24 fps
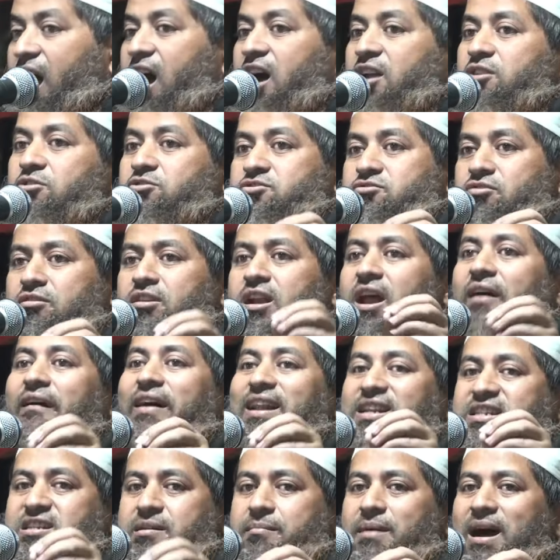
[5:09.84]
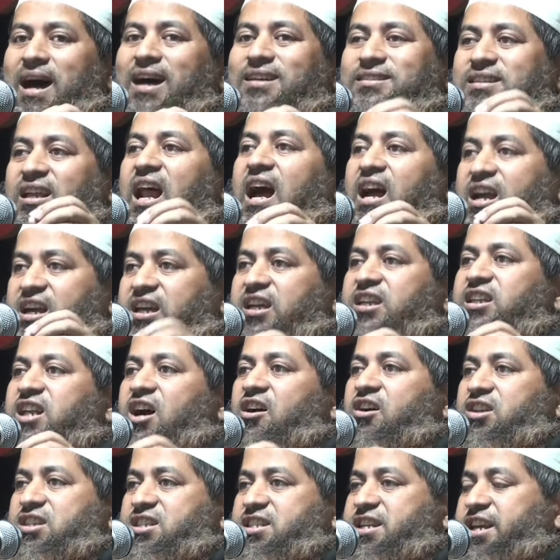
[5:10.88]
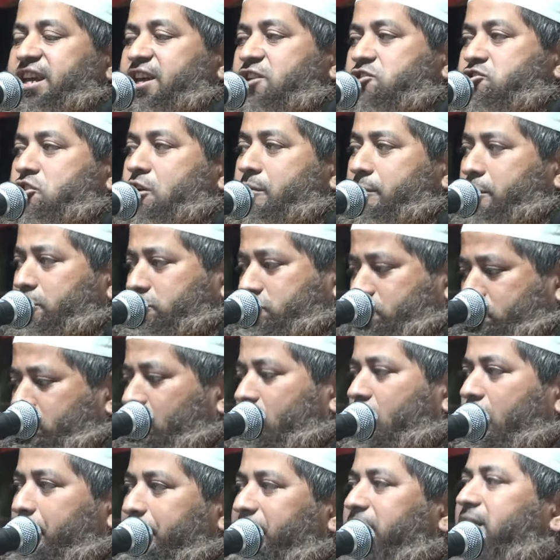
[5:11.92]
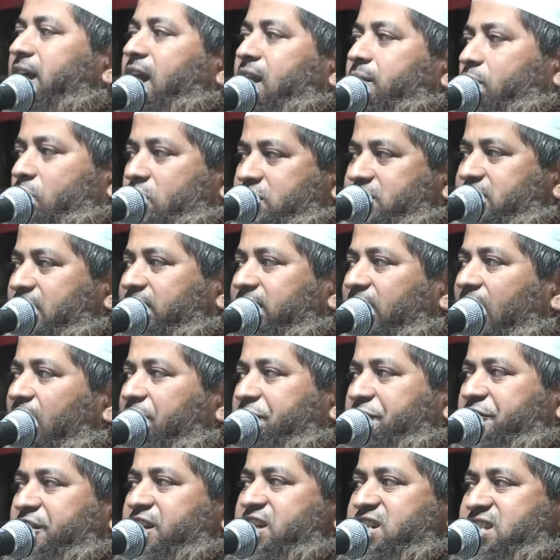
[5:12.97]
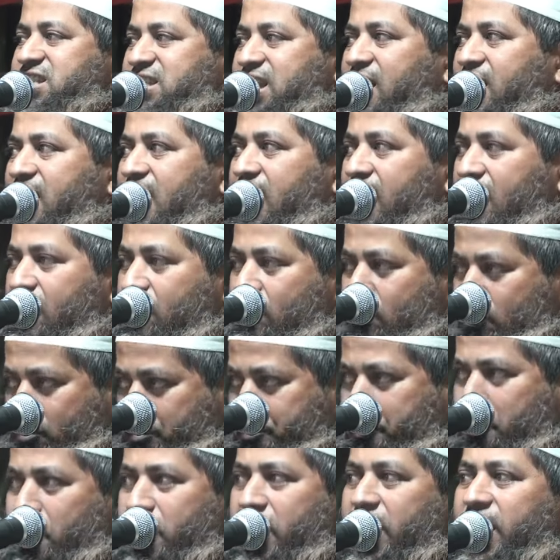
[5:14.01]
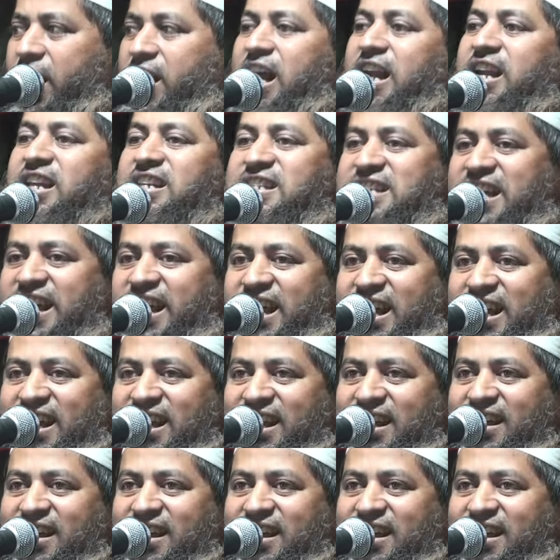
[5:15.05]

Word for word: আহলুসুন্নাল জামাতের আকিদা হচ্ছে সমস্ত নবীদের মর্যাদা ফিরিস্তার উপরে না নিচে